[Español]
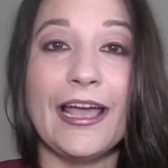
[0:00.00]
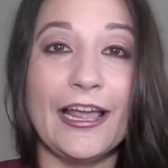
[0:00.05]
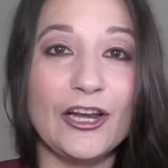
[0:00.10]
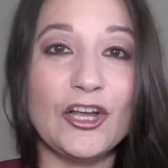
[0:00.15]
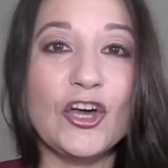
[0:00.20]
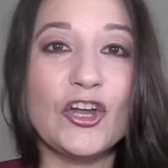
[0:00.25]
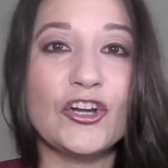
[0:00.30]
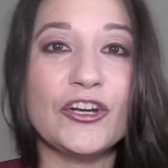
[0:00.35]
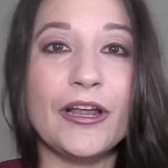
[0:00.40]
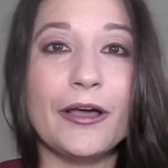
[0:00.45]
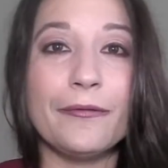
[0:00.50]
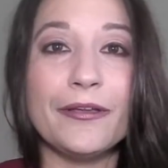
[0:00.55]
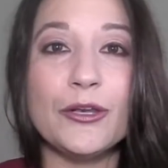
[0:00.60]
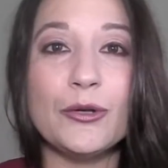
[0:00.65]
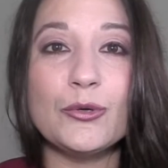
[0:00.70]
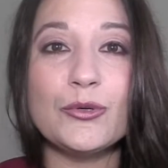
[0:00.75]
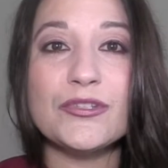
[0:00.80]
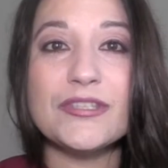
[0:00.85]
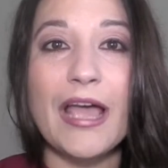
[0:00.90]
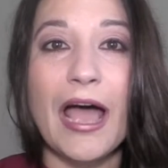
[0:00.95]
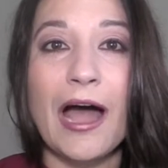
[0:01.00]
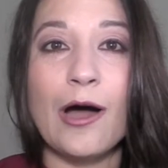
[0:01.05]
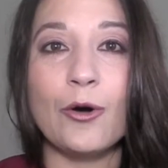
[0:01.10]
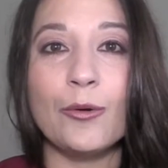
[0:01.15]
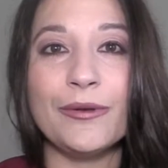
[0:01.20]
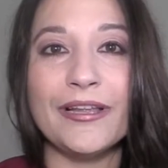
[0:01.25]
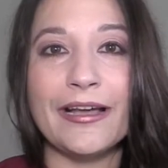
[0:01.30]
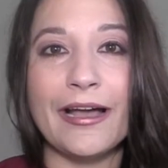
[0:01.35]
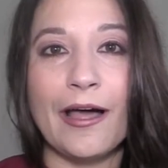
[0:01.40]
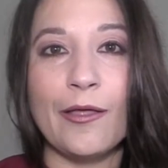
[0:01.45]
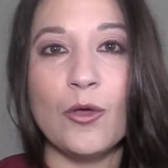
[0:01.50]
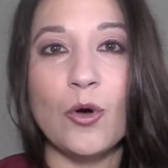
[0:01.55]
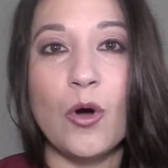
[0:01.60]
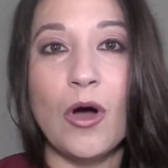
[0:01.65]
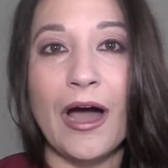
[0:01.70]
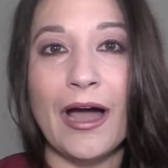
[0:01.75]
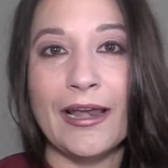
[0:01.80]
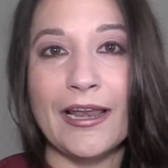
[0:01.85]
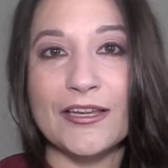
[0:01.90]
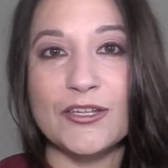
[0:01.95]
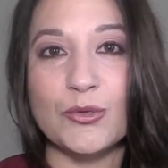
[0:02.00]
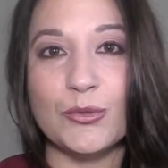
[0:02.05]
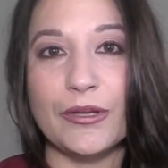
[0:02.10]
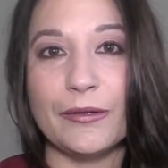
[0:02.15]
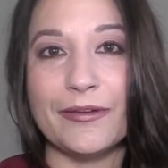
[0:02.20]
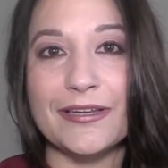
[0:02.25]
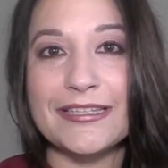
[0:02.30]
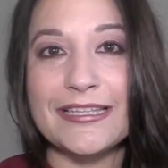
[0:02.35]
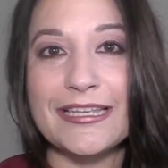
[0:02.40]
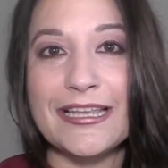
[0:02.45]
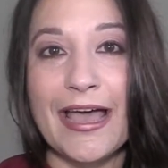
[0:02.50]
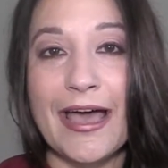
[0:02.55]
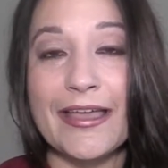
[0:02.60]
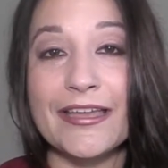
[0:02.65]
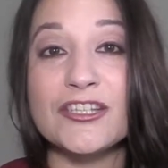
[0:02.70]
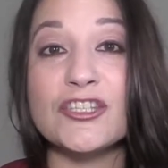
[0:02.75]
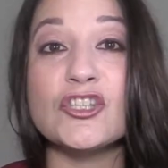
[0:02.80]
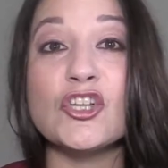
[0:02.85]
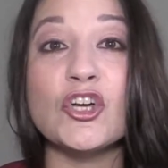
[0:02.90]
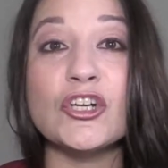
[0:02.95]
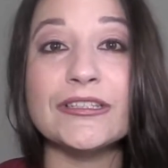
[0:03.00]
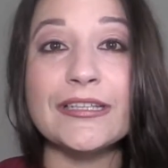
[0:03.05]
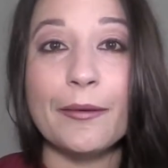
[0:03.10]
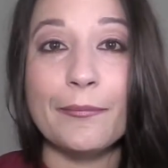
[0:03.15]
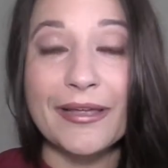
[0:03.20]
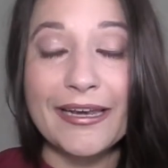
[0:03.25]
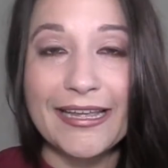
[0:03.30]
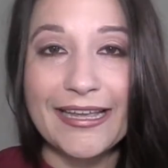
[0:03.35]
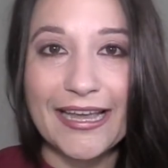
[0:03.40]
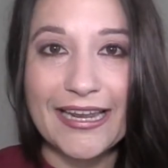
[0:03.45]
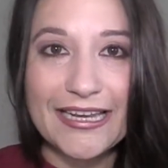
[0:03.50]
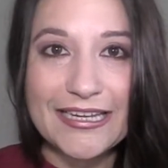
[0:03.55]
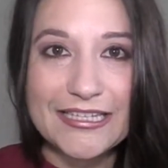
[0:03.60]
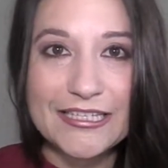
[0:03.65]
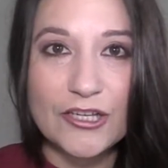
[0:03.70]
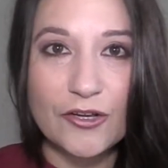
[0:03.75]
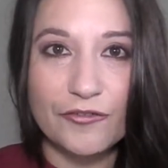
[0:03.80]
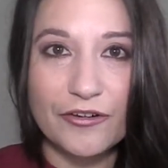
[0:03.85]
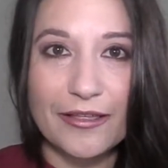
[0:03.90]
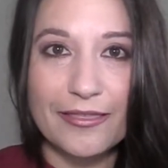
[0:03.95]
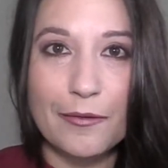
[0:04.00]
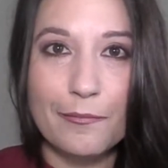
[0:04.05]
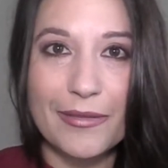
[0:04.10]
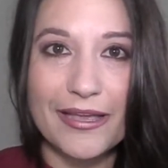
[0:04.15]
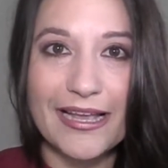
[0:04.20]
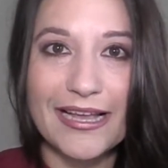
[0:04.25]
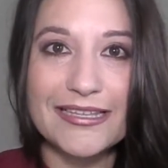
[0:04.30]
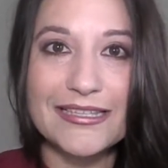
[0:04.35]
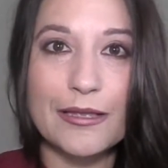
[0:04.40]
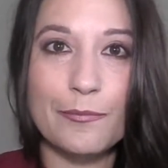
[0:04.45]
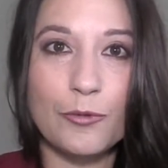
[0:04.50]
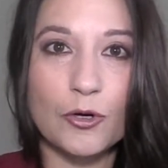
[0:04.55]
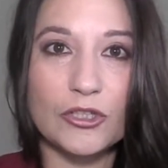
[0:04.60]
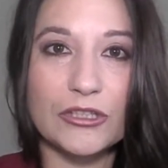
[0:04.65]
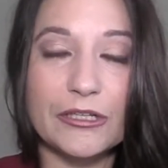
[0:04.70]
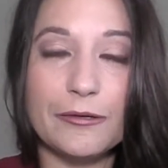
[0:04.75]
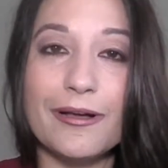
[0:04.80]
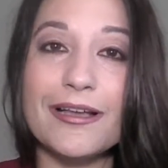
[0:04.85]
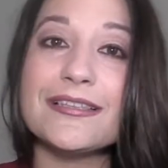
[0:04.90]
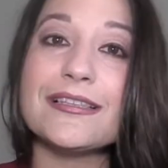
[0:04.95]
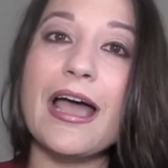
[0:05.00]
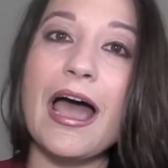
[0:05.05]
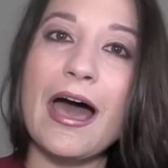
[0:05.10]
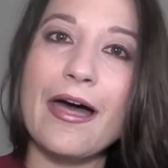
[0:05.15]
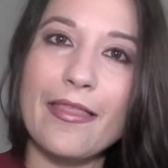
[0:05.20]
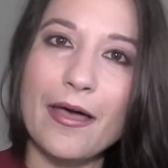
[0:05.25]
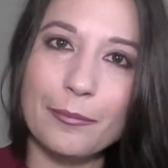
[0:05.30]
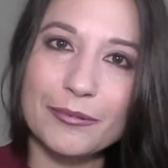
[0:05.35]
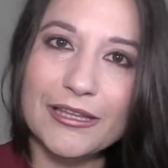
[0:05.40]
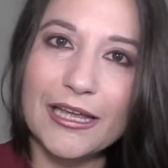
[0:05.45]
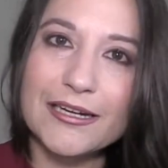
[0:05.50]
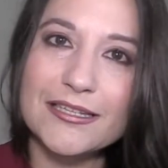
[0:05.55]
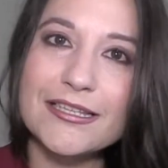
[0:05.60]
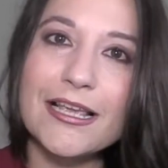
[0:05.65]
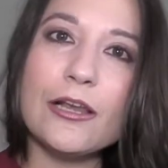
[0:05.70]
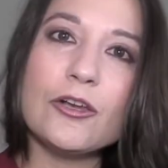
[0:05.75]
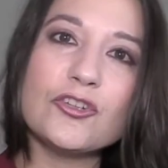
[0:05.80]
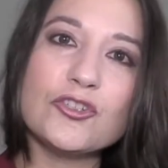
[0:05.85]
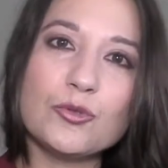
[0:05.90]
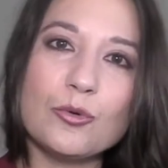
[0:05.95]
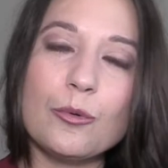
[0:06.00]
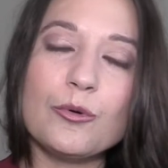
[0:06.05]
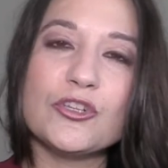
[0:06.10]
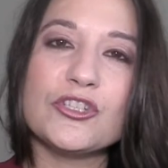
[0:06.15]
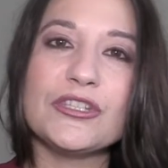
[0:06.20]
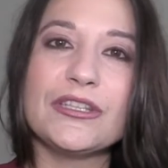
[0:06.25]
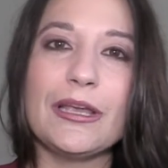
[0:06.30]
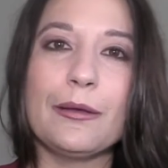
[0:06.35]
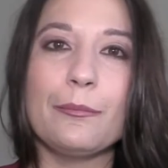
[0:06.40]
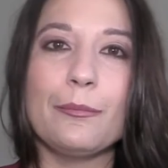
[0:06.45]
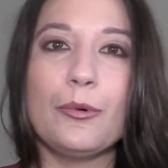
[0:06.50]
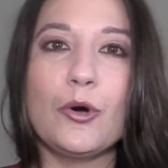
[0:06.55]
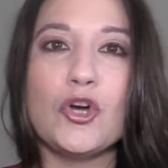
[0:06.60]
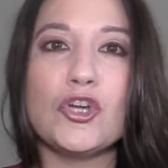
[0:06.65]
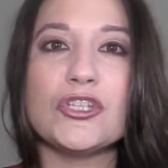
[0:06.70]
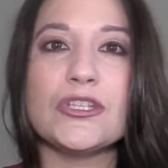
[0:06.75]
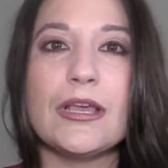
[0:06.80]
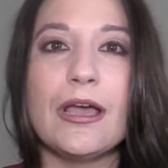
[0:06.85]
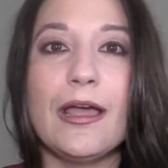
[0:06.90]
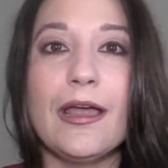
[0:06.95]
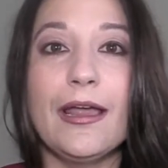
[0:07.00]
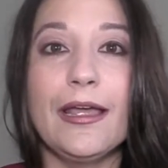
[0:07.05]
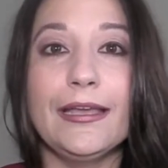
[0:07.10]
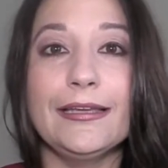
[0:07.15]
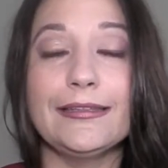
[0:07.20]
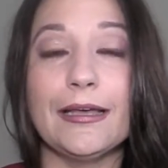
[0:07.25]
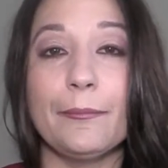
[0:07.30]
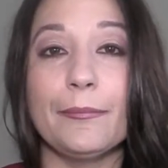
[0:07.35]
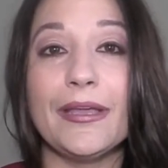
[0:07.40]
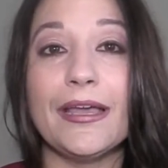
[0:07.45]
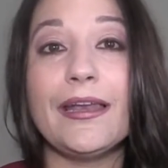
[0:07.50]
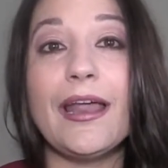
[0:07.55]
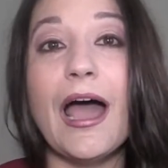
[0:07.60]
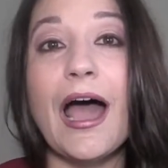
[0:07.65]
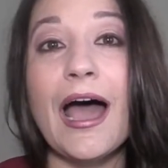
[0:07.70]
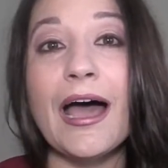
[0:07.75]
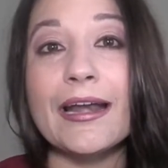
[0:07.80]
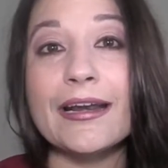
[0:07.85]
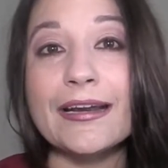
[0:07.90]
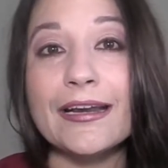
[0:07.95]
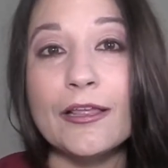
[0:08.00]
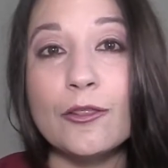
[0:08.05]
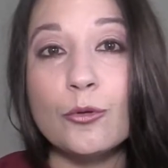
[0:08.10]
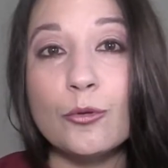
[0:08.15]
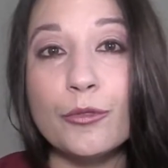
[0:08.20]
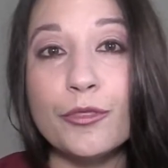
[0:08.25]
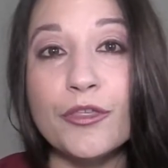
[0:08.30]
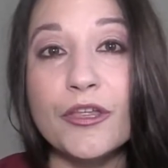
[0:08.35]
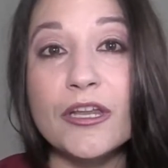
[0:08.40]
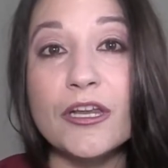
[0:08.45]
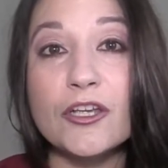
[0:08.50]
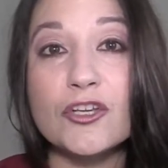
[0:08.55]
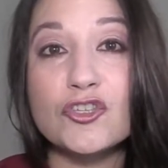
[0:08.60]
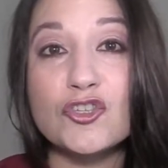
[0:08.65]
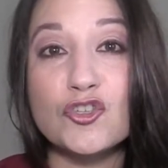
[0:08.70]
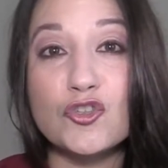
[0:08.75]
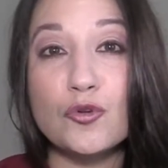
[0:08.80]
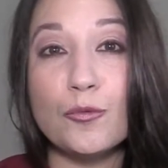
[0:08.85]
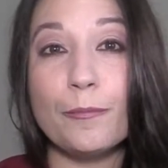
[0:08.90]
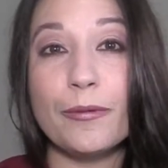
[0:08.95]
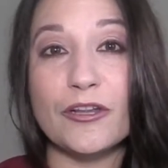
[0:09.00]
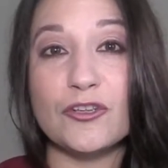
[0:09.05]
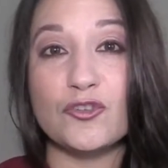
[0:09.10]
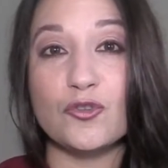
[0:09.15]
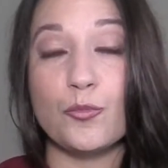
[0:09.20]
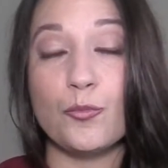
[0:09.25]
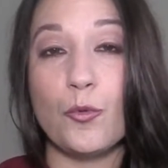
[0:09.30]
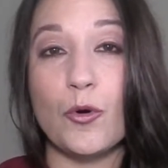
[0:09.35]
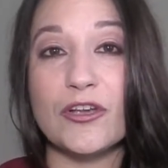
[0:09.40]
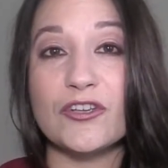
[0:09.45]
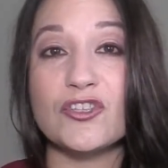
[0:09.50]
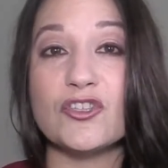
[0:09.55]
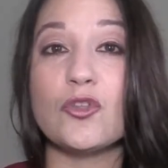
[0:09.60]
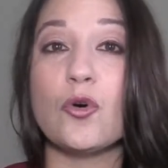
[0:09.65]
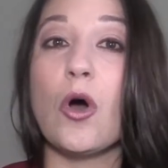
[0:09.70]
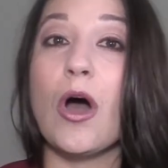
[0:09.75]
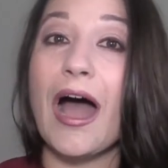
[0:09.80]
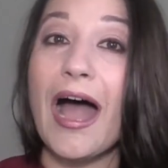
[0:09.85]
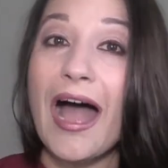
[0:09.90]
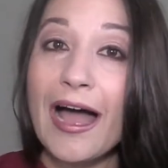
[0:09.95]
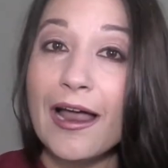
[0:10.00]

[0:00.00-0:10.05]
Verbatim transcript: El coronavirus ha obligado a las universidades norteamericanas que ofrecen becas deportivas a adaptarse a los nuevos tiempos y también a reducir su presupuesto,